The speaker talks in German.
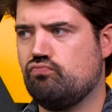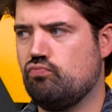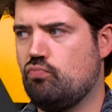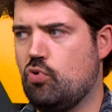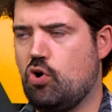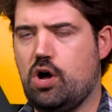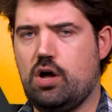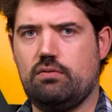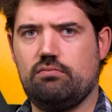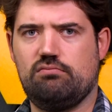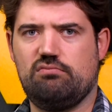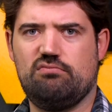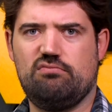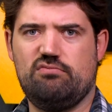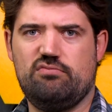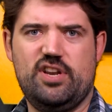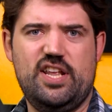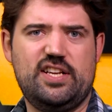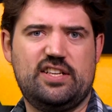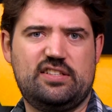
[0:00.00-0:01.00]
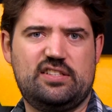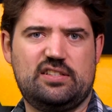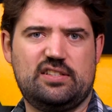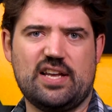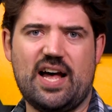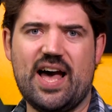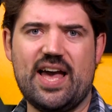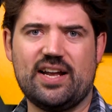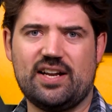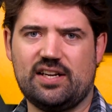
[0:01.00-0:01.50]
Ja, nix
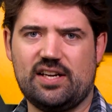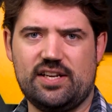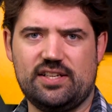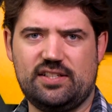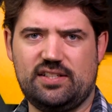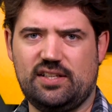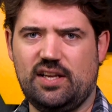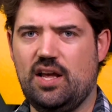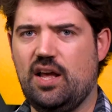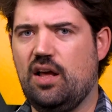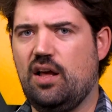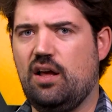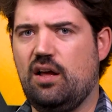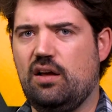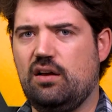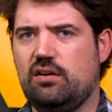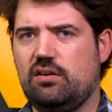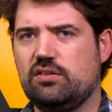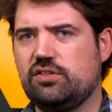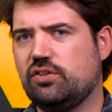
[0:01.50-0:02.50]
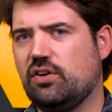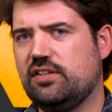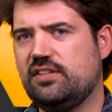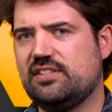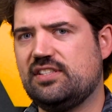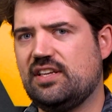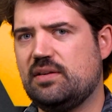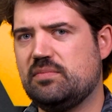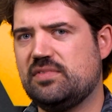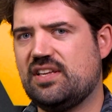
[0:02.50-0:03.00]
eigentlich. Und
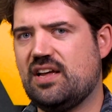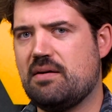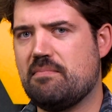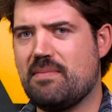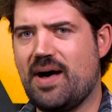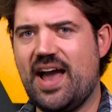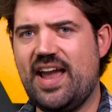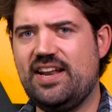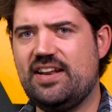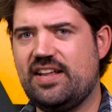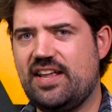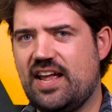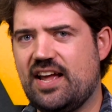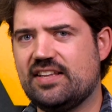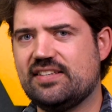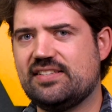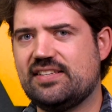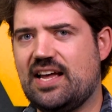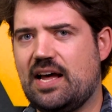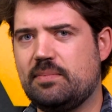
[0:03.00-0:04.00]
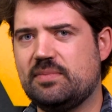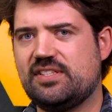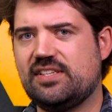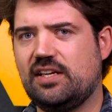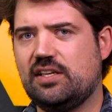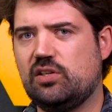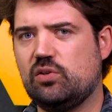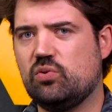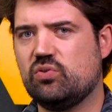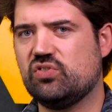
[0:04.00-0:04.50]
trotzdem sah meine erste
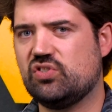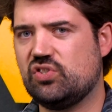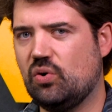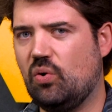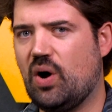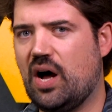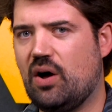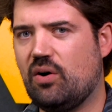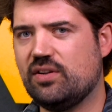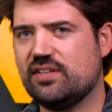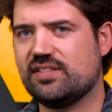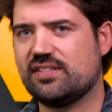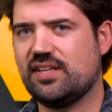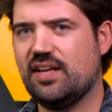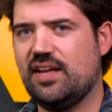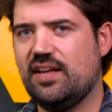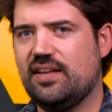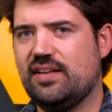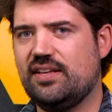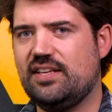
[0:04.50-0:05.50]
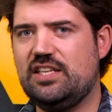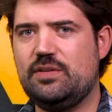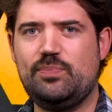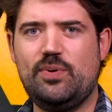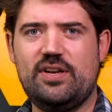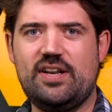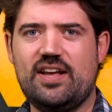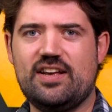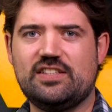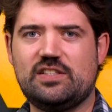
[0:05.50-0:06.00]
Amtshandlung so aus, ich
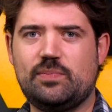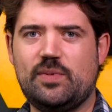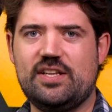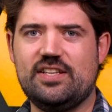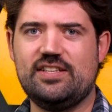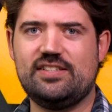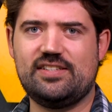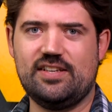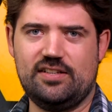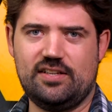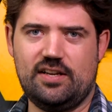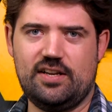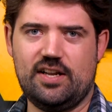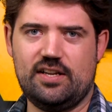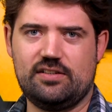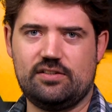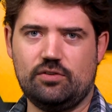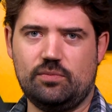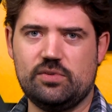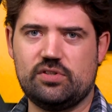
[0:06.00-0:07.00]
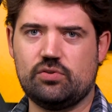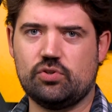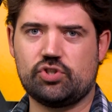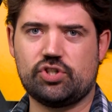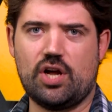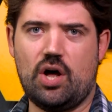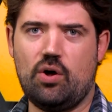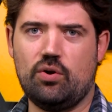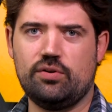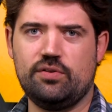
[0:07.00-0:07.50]
bin erstmal ins Internet, um zu
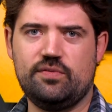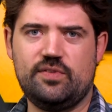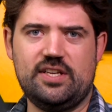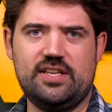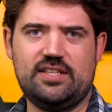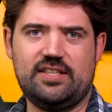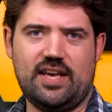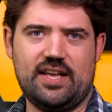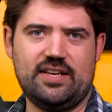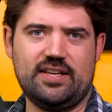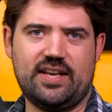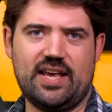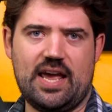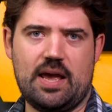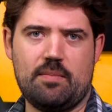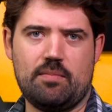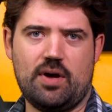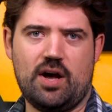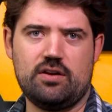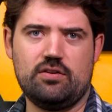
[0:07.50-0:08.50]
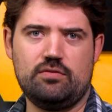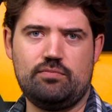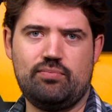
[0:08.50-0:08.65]
schauen, wie ich in-game eine